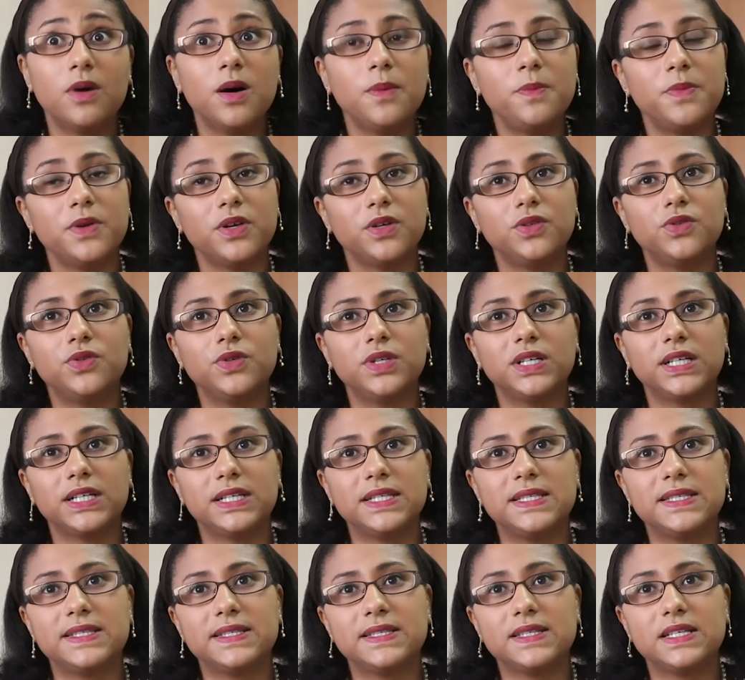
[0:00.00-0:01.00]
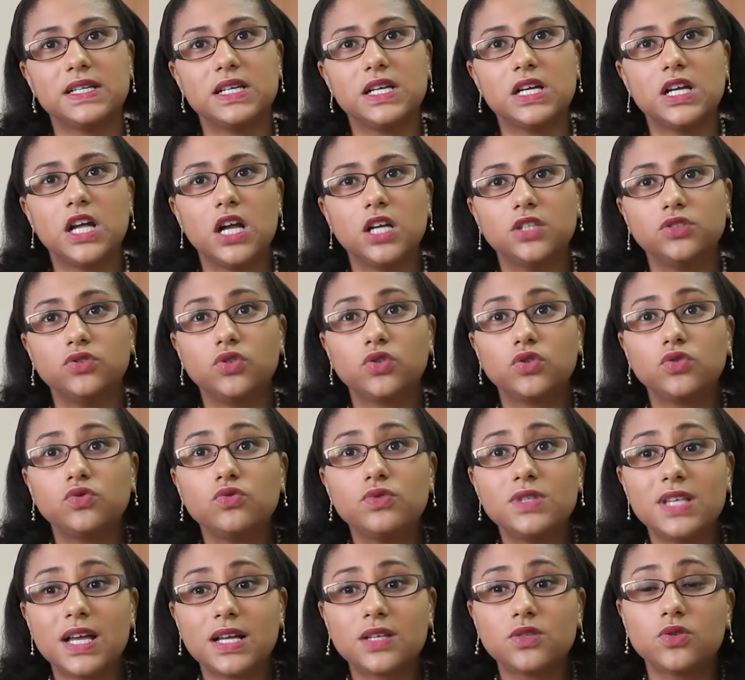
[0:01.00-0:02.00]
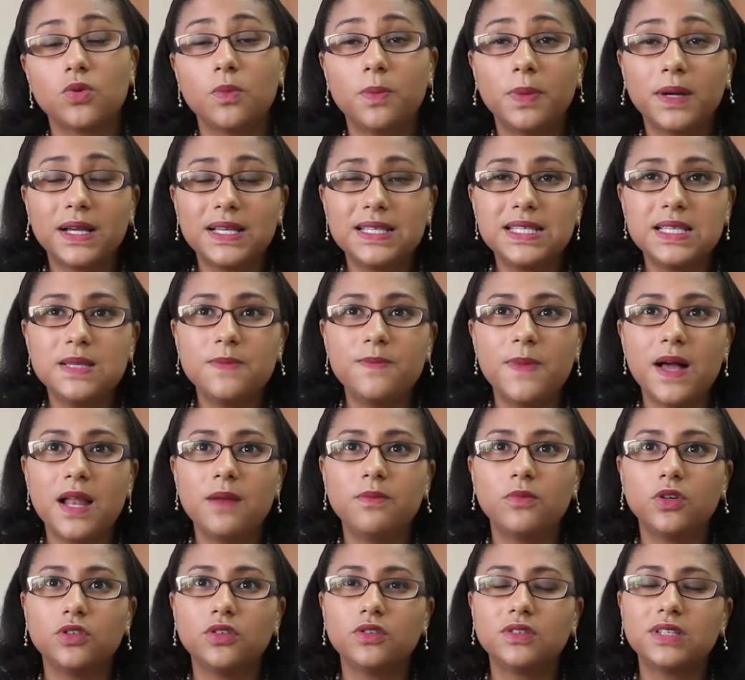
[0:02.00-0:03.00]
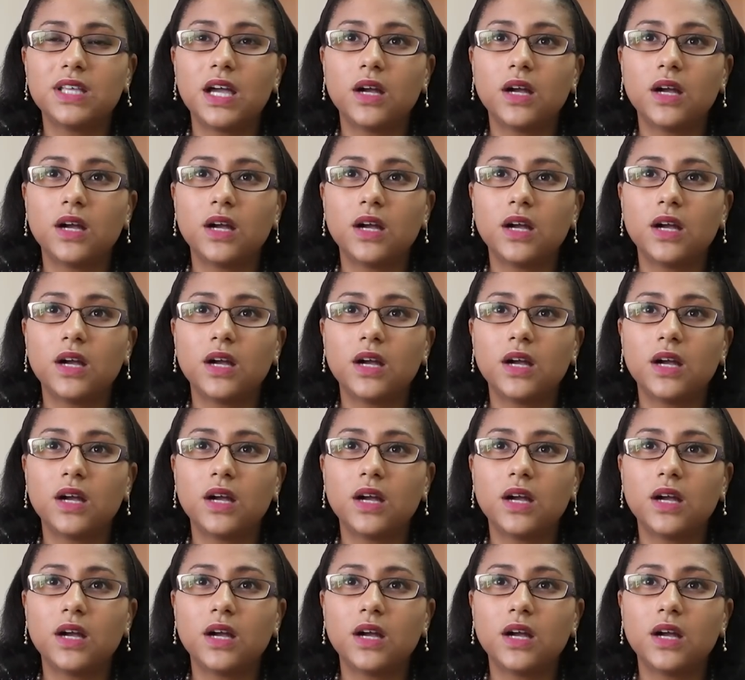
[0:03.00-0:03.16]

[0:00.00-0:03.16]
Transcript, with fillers: en période de crise. Donc nous axons principalement notre